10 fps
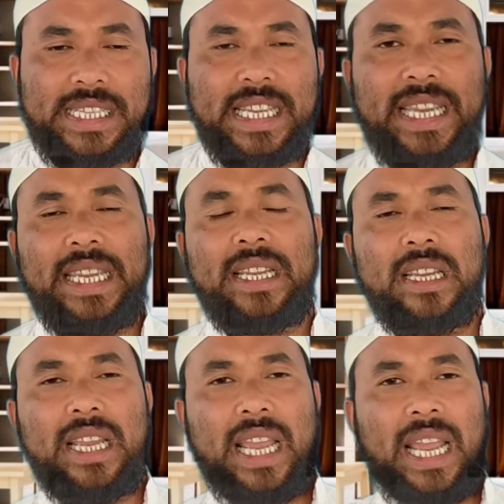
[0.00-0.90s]
যে
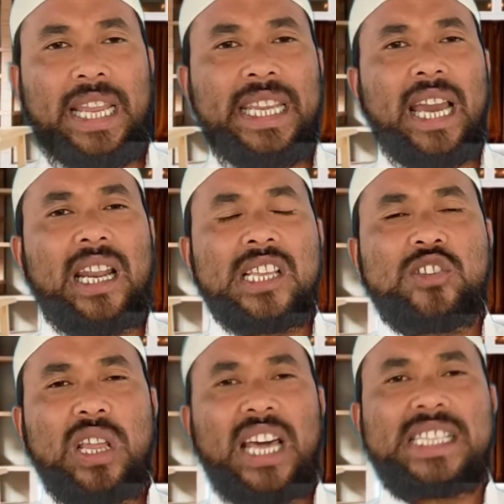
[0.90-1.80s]
হাইয়া
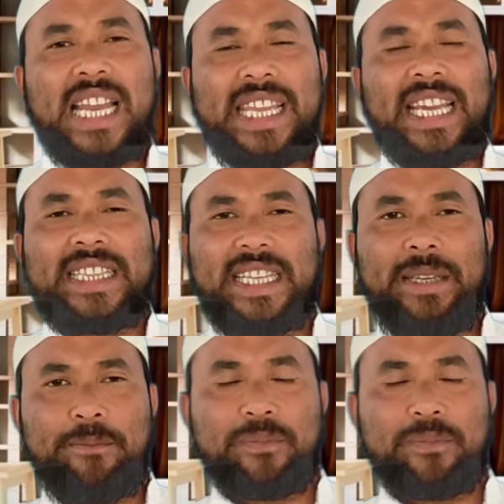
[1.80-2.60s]
আলা জায়গাতে